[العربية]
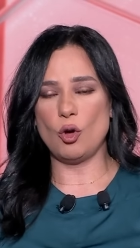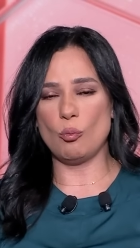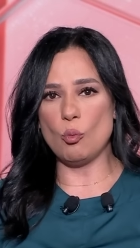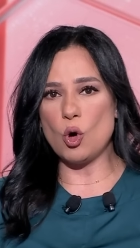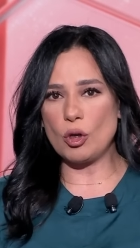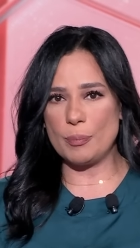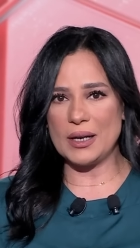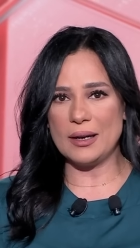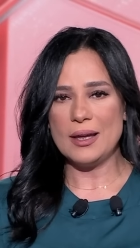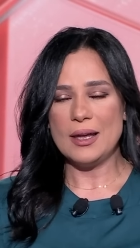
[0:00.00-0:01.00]

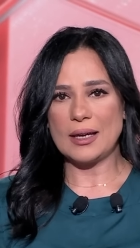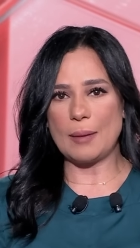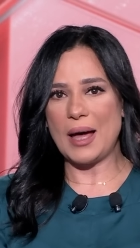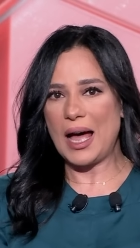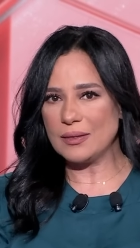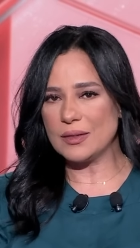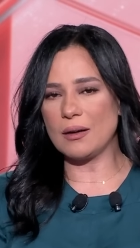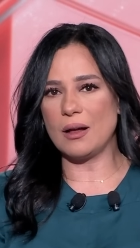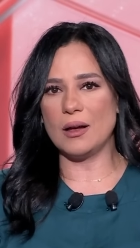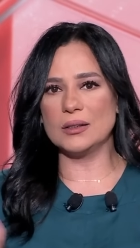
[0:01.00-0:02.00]
مقبل كما حذر
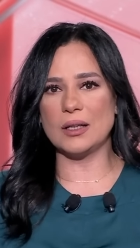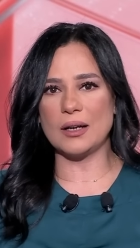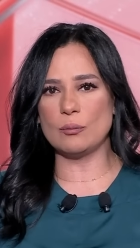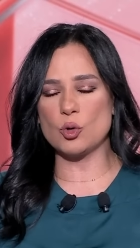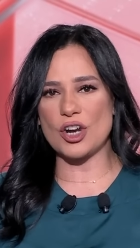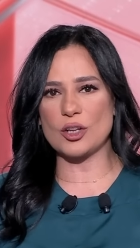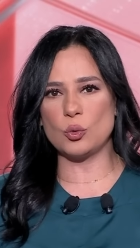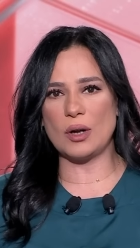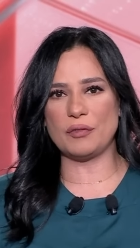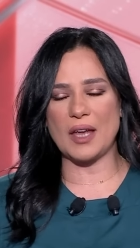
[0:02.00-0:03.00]
أيضا
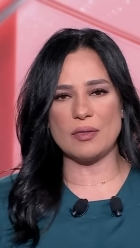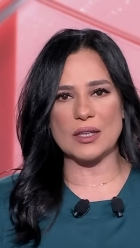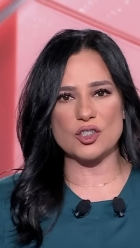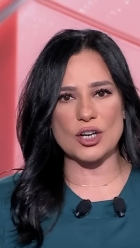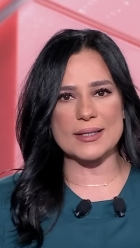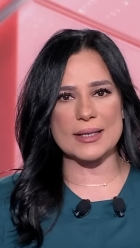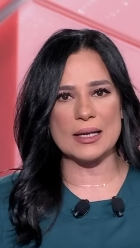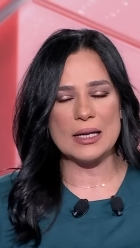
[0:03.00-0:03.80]
المشاركون في هذه الجلسة